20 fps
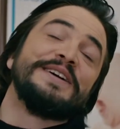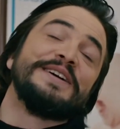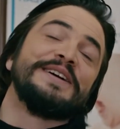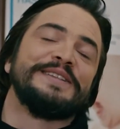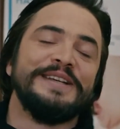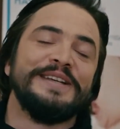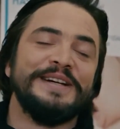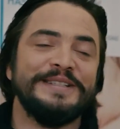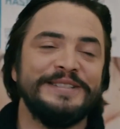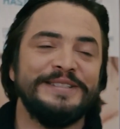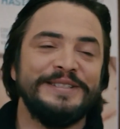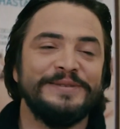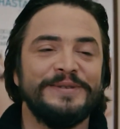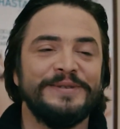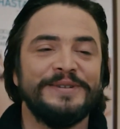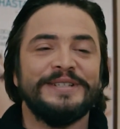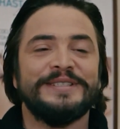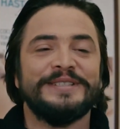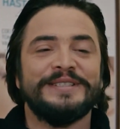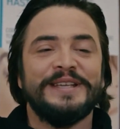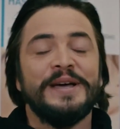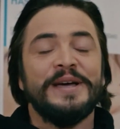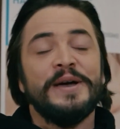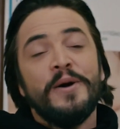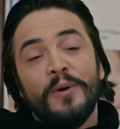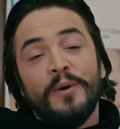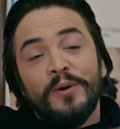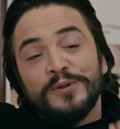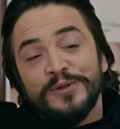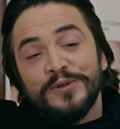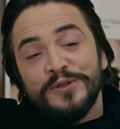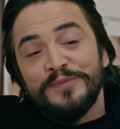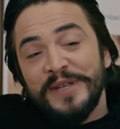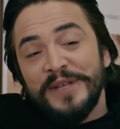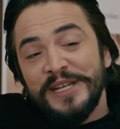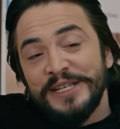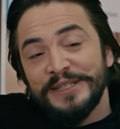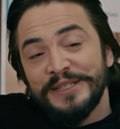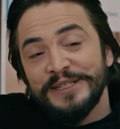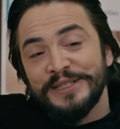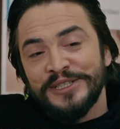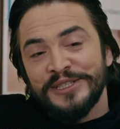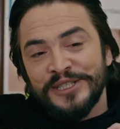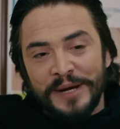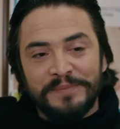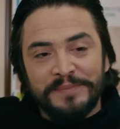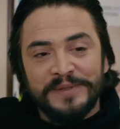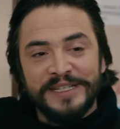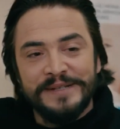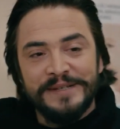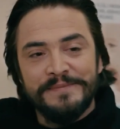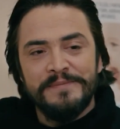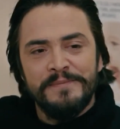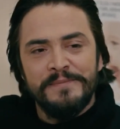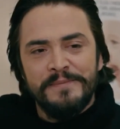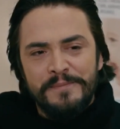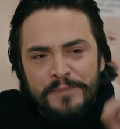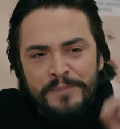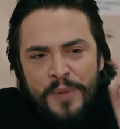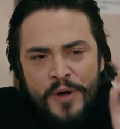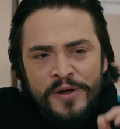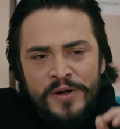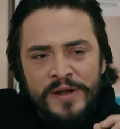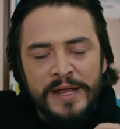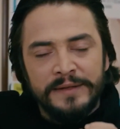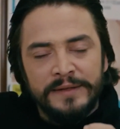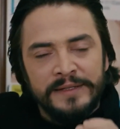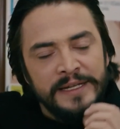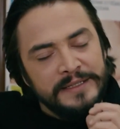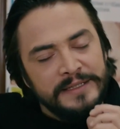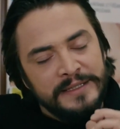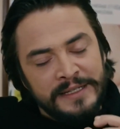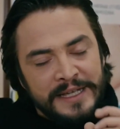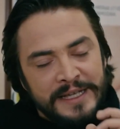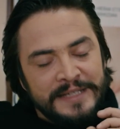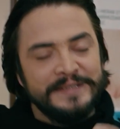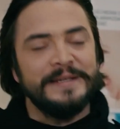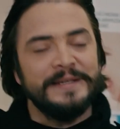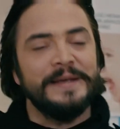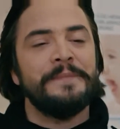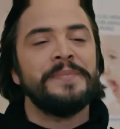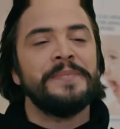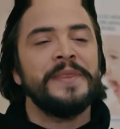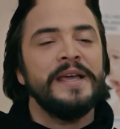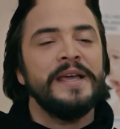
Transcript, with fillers: Saklı hazine orası da. 31 yıllık çapkınım böyle ne, neyse.